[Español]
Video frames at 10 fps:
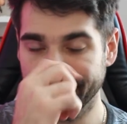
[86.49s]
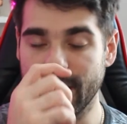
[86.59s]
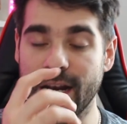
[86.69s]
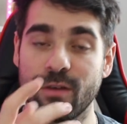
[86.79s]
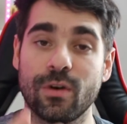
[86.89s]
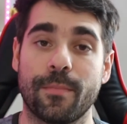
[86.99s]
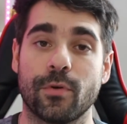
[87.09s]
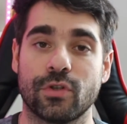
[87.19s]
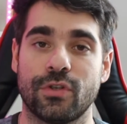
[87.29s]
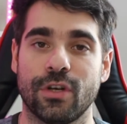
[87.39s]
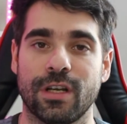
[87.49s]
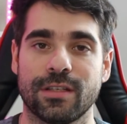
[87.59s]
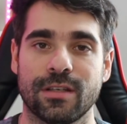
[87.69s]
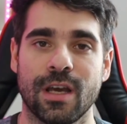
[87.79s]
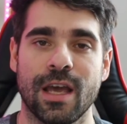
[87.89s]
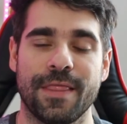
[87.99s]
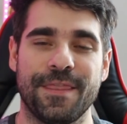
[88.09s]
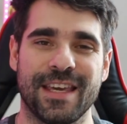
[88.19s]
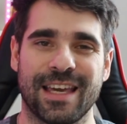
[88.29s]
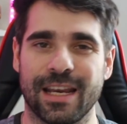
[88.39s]
en algunas posiciones
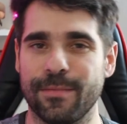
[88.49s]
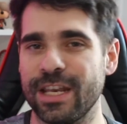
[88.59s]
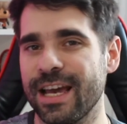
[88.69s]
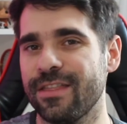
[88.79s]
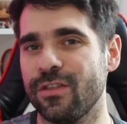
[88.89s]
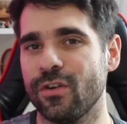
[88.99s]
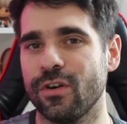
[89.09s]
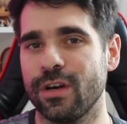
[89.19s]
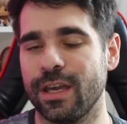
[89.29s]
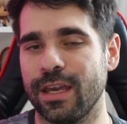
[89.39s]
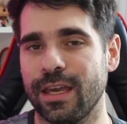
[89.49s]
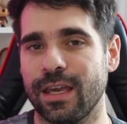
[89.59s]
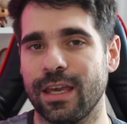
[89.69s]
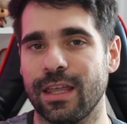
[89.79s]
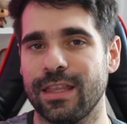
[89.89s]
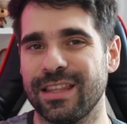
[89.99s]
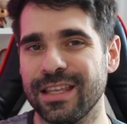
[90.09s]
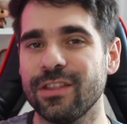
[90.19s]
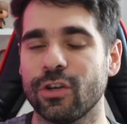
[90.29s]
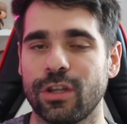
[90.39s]
discriminando eh,
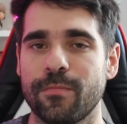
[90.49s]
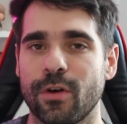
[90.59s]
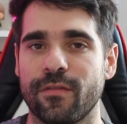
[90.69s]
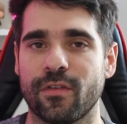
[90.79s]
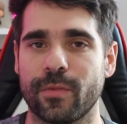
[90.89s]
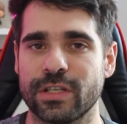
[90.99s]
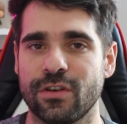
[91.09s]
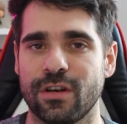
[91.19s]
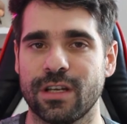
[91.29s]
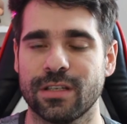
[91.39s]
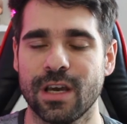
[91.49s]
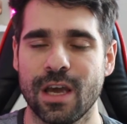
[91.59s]
distintos tipos de formaciones.